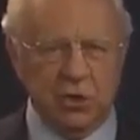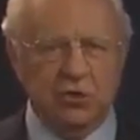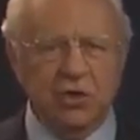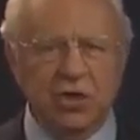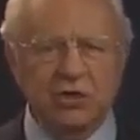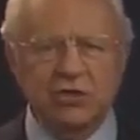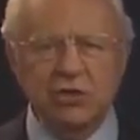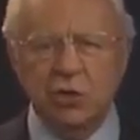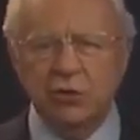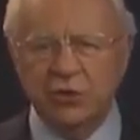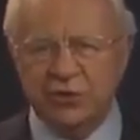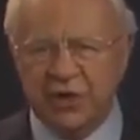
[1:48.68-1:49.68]
Vous devez
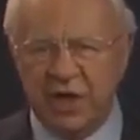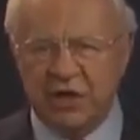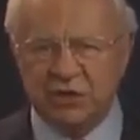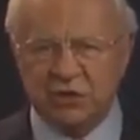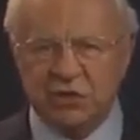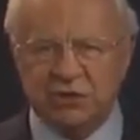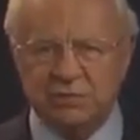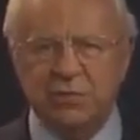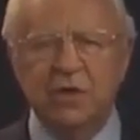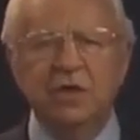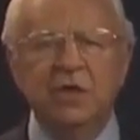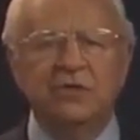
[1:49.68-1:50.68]
connaître les dangers
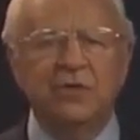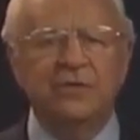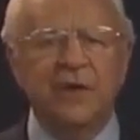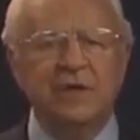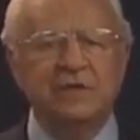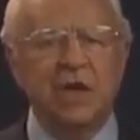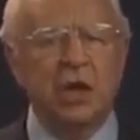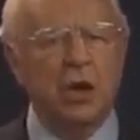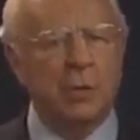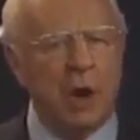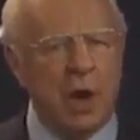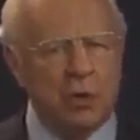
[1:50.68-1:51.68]
auxquels des
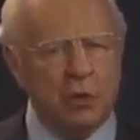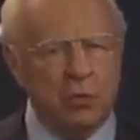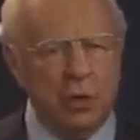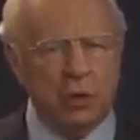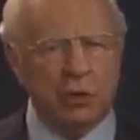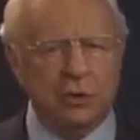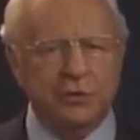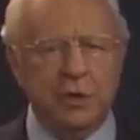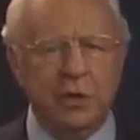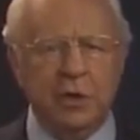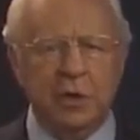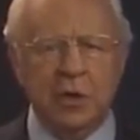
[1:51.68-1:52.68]
millions de gens
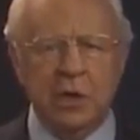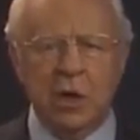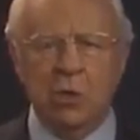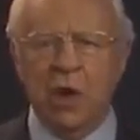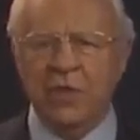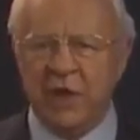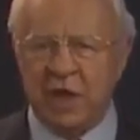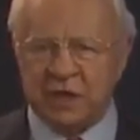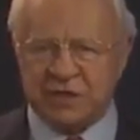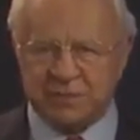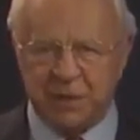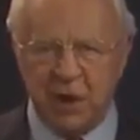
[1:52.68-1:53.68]
s'exposent lorsqu'ils
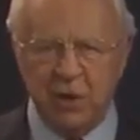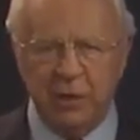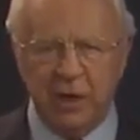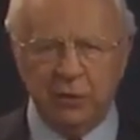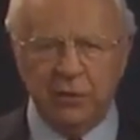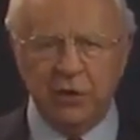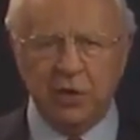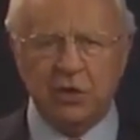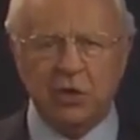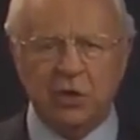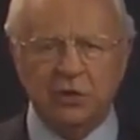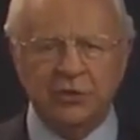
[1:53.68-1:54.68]
expérimentent et pratiquent
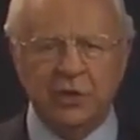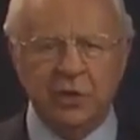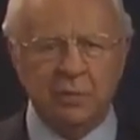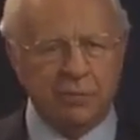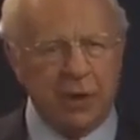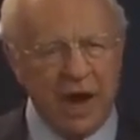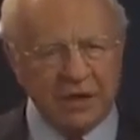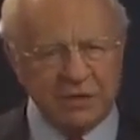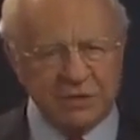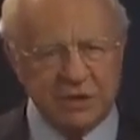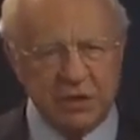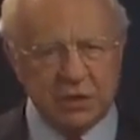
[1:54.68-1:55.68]
l'occultisme et
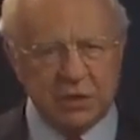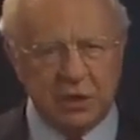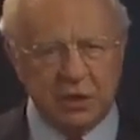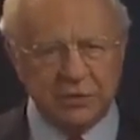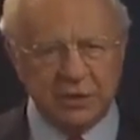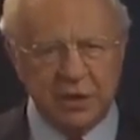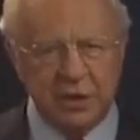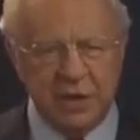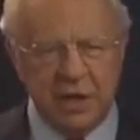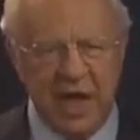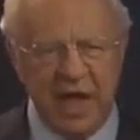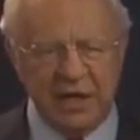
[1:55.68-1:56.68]
qu'ils en deviennent
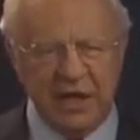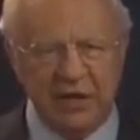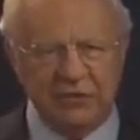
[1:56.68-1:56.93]
esclaves.